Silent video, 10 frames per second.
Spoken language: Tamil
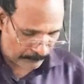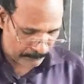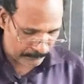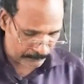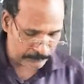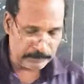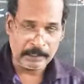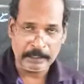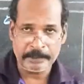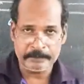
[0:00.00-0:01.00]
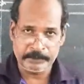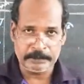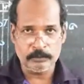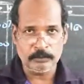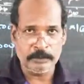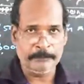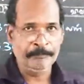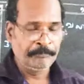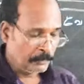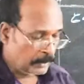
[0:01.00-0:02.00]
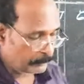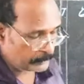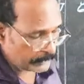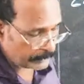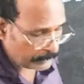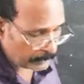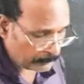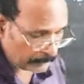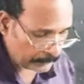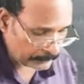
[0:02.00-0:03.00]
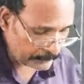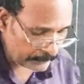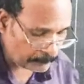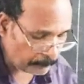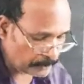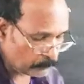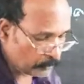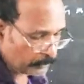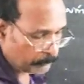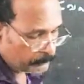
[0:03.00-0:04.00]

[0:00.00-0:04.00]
பணம் எடுத்தது நாலாயிரத்தி எட்நூறு அப்போ தேதி என்ன பாருங்கள் தேதி பதிமூணு